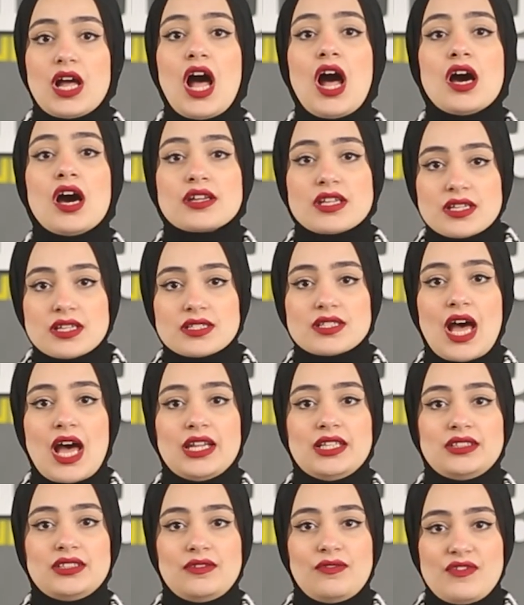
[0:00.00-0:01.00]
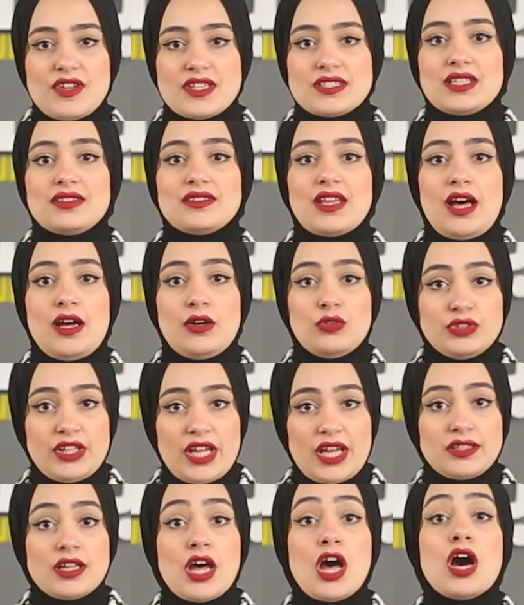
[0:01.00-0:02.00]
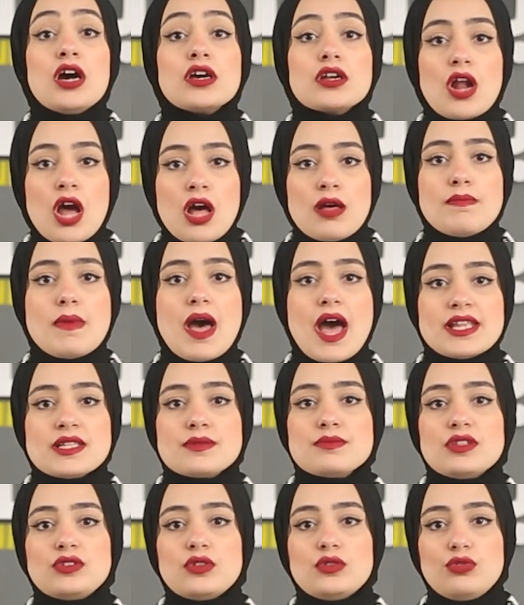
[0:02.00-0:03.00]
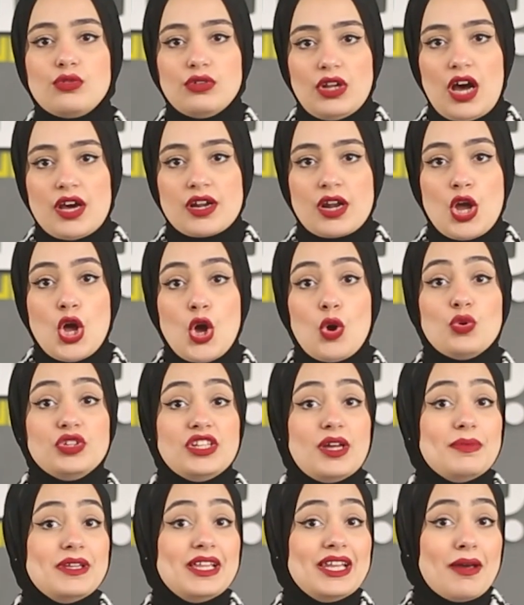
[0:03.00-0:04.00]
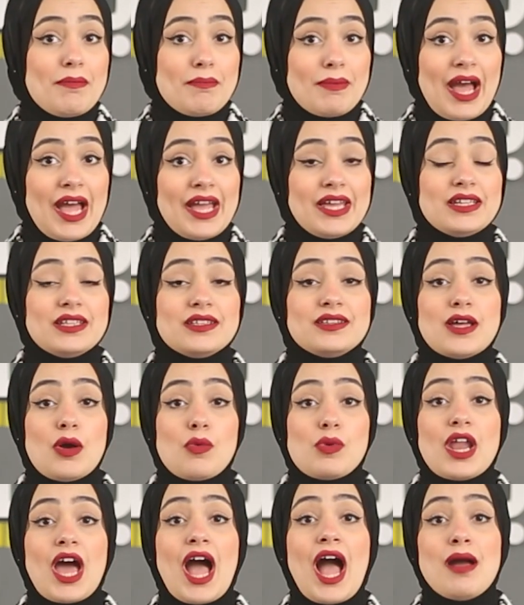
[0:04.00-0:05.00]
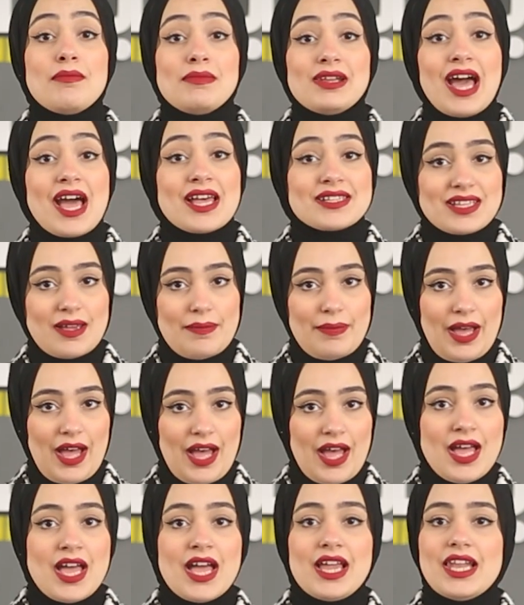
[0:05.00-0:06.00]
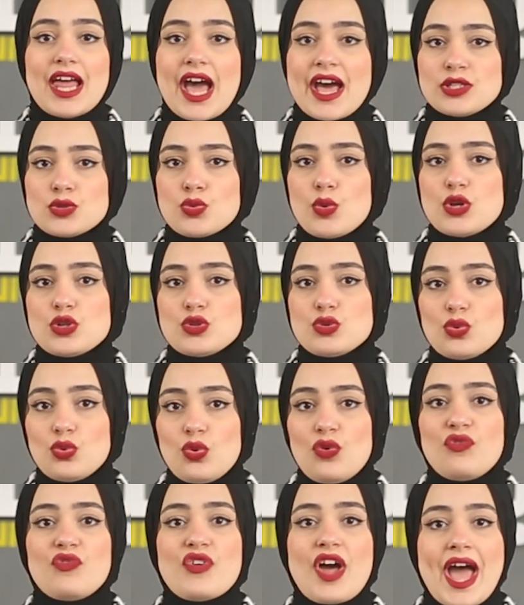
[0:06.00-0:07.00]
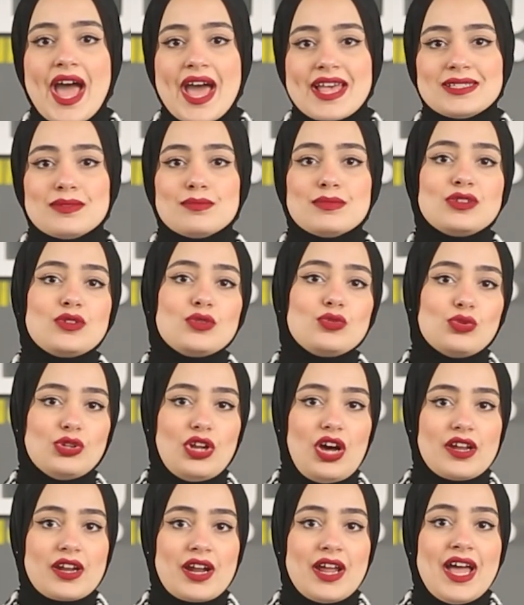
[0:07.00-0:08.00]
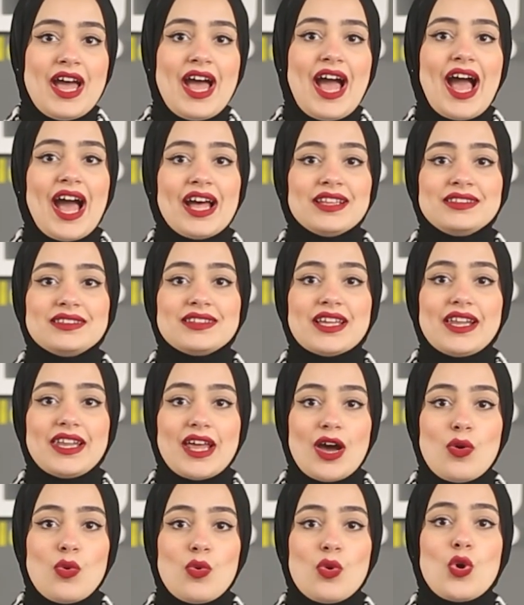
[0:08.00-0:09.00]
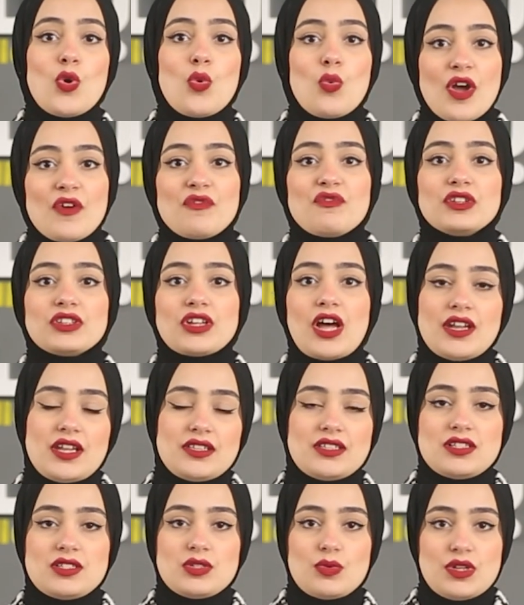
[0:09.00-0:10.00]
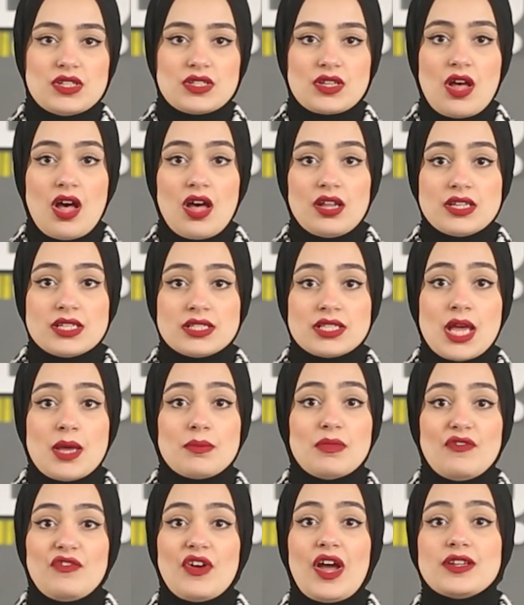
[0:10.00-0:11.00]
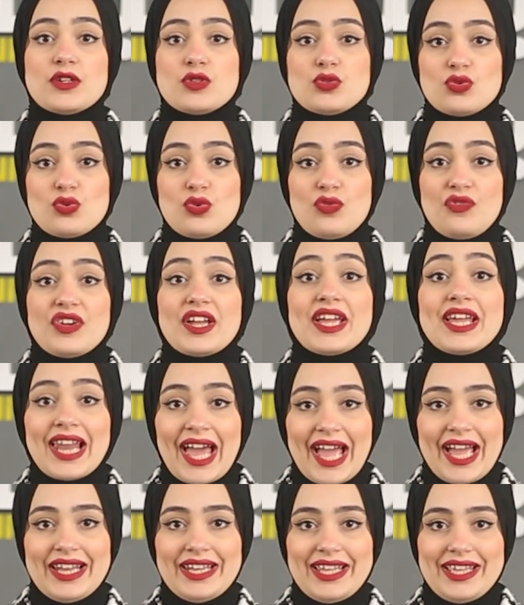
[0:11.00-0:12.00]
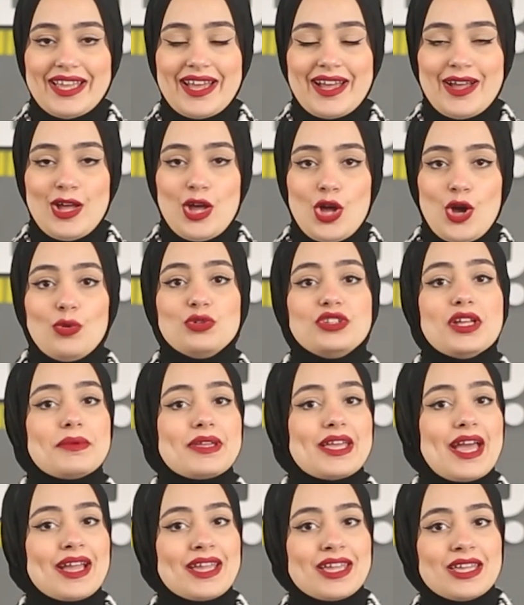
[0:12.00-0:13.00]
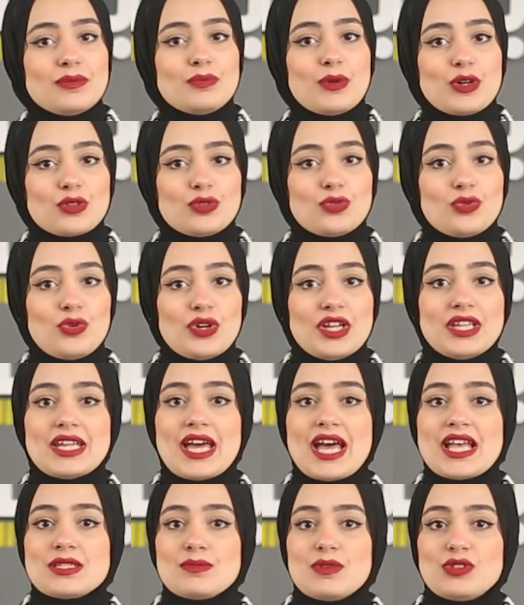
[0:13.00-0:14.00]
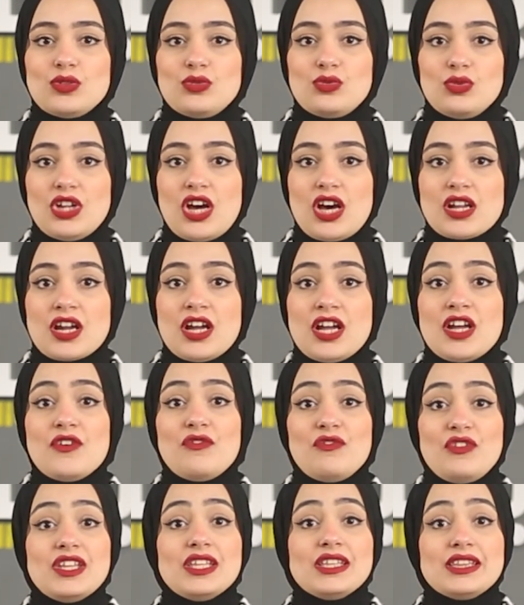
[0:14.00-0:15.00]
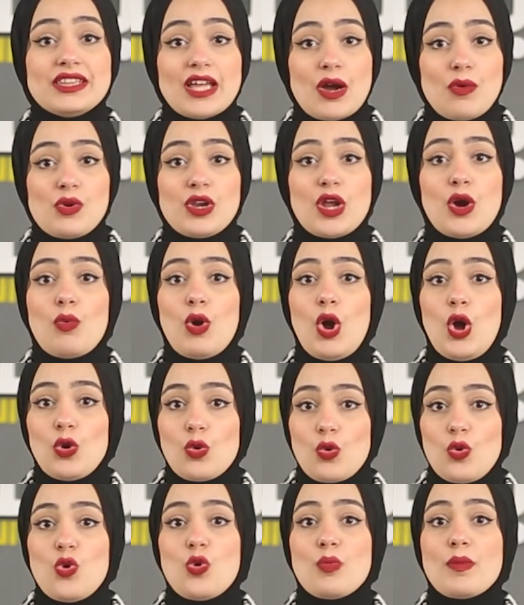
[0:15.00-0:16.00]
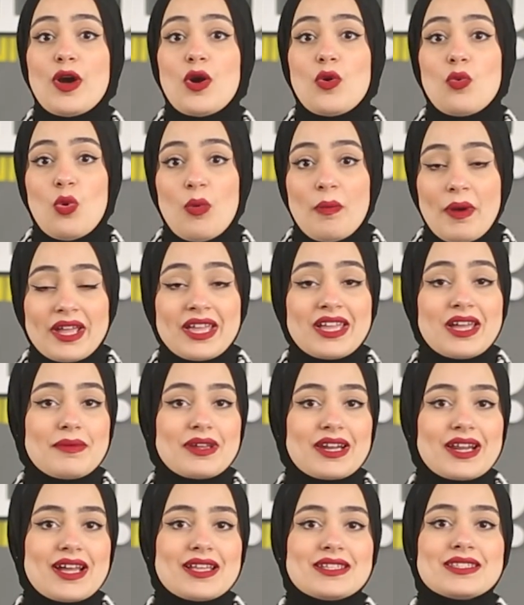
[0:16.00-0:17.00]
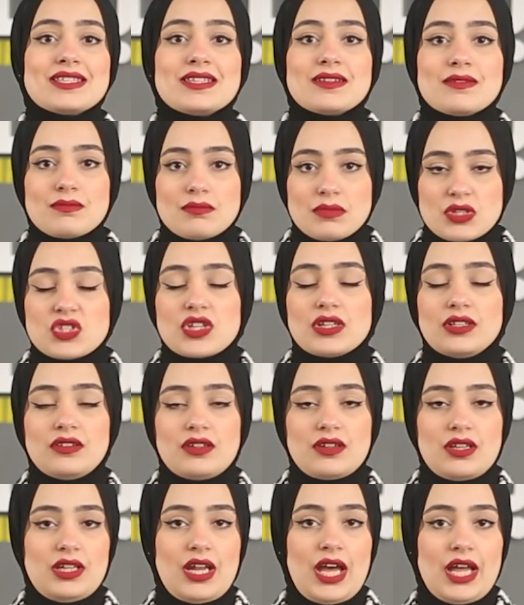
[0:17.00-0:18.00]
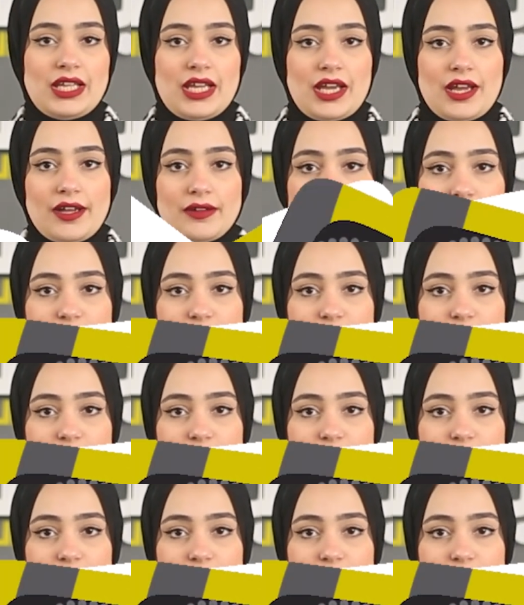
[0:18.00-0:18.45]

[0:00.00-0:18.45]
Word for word: حريصة على تنفيذ التعهدات رغم أزمة الدولار وده بيلمح إن الدولة عاملة حسابها لأسوأ الظروف في أزمة الدولار حتى لو وقفت قناة السويس خالص خالص بفعل الظروف الحاليه وده بياكد برضو ان ازمه الدولار في دوله وحكومه وبنك مركزي مسيطرين عليها